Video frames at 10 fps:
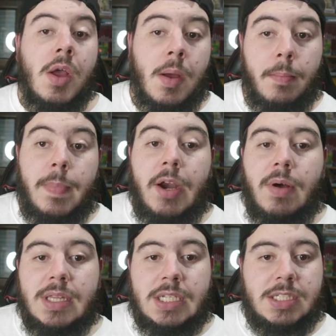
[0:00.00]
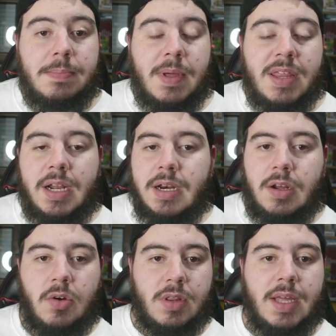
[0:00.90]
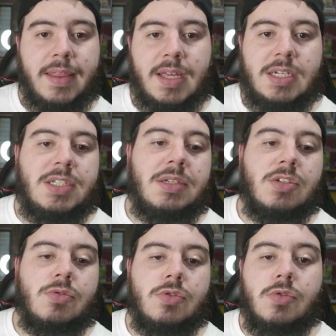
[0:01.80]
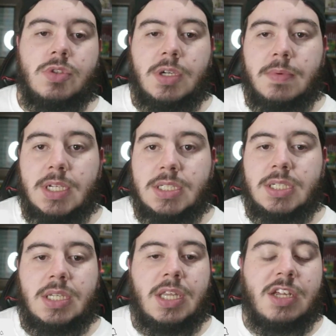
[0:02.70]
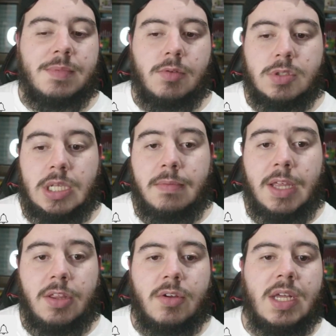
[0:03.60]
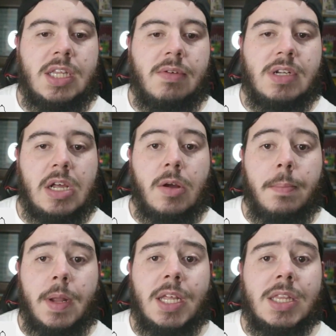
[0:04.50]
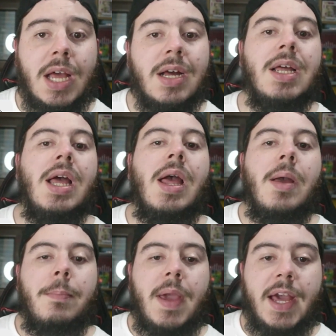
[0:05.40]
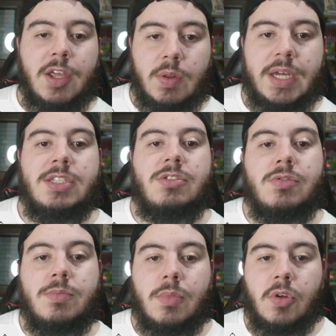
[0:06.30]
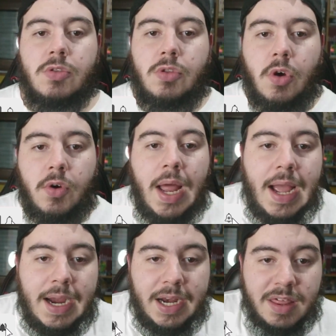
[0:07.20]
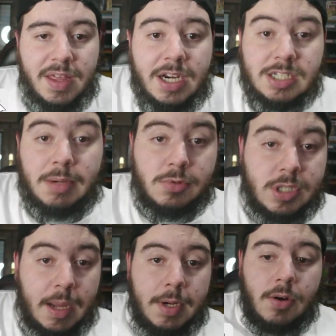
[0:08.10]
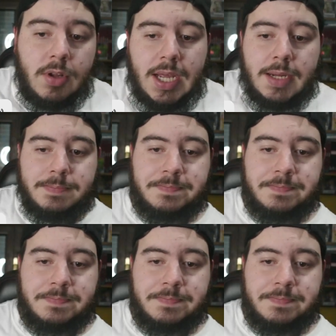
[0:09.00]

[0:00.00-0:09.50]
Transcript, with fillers: pero antes de empezar recordad que si os suscribís, dais me gusta al vídeo y activáis la campanita, me ayudáis un montón a crecer. Estamos camino ya